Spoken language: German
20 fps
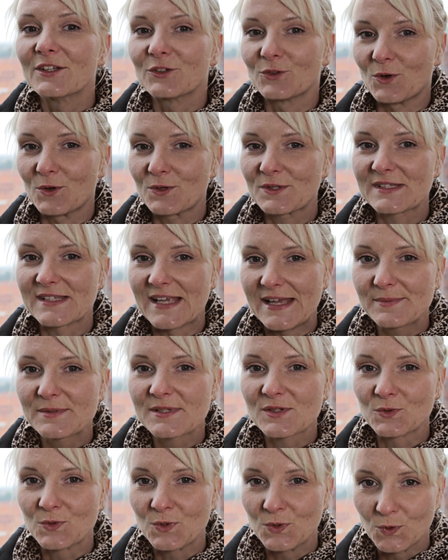Doch
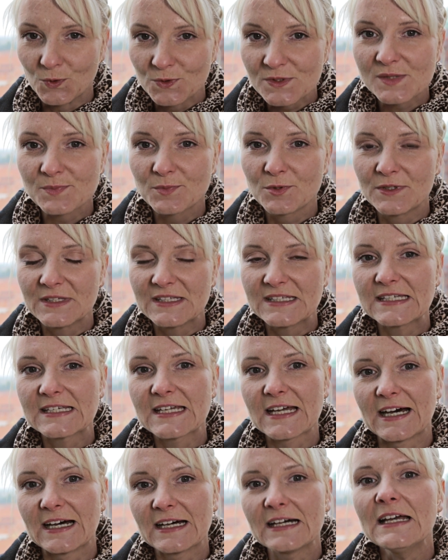selbst
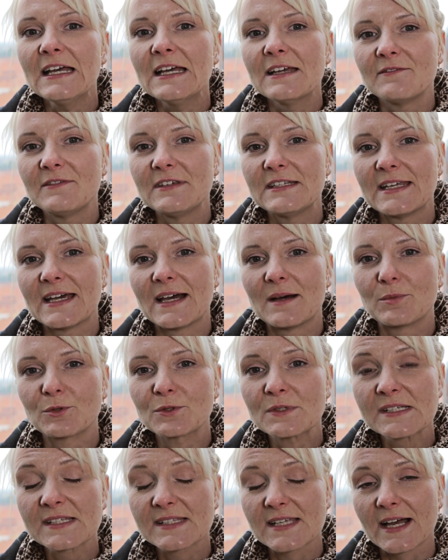Unionspolitiker wie der
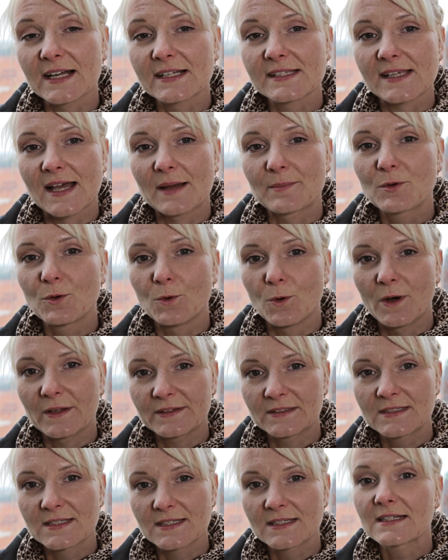
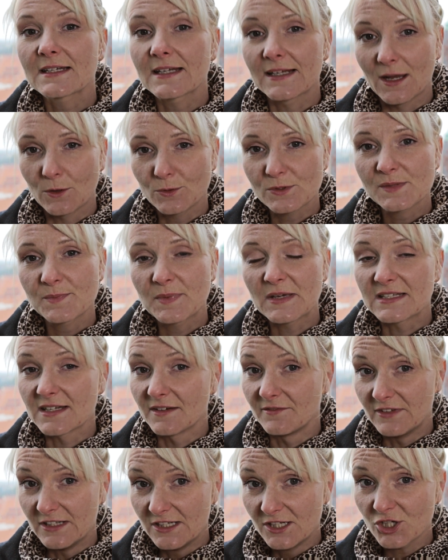Bundestagsabgeordnete
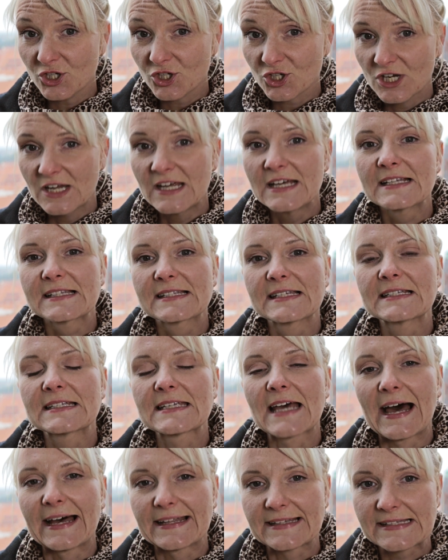Klaus-Peter Wilsch sind
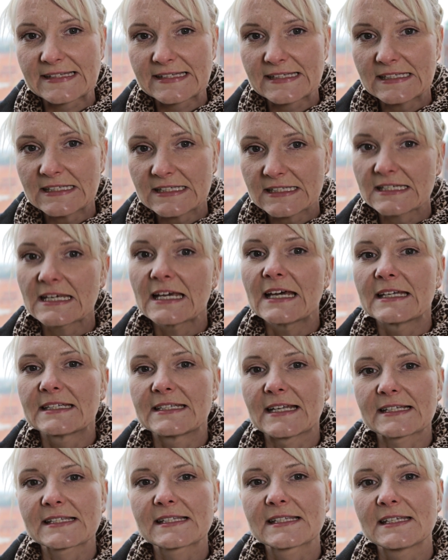der Ansicht,
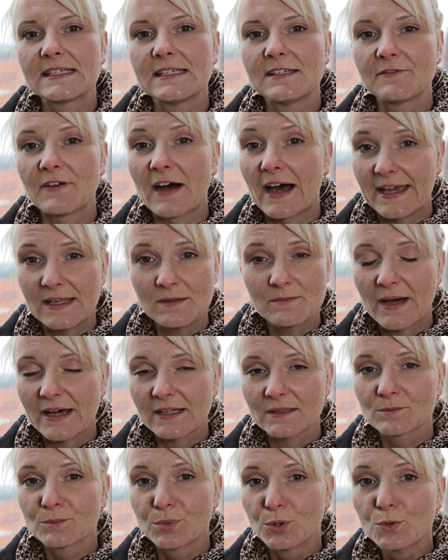dass die
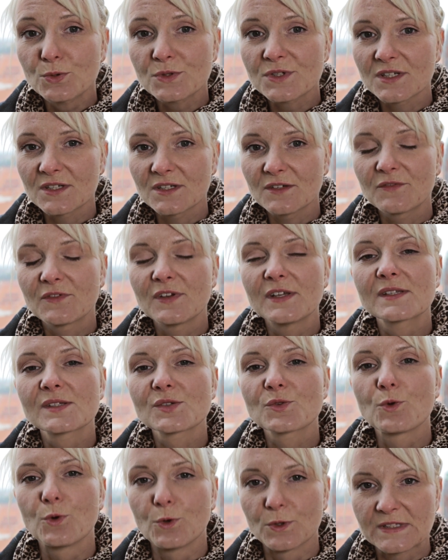vereinbarten Punkte viel
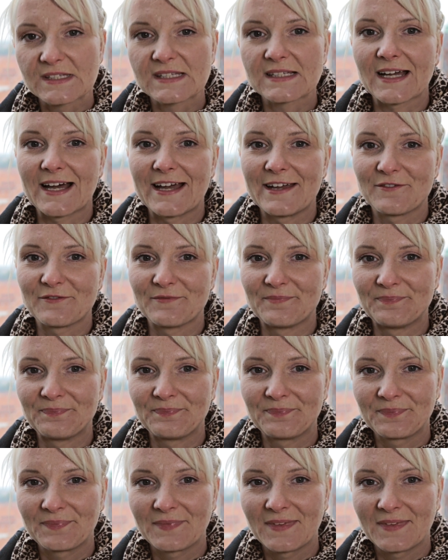zu kurz greifen.